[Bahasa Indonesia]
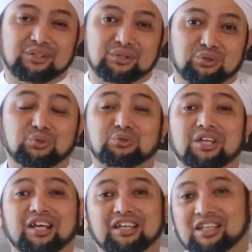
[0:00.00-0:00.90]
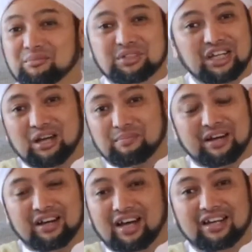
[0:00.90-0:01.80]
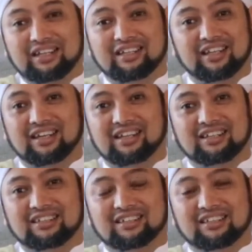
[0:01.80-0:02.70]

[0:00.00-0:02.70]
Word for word: susah kita menjaga pandangan kita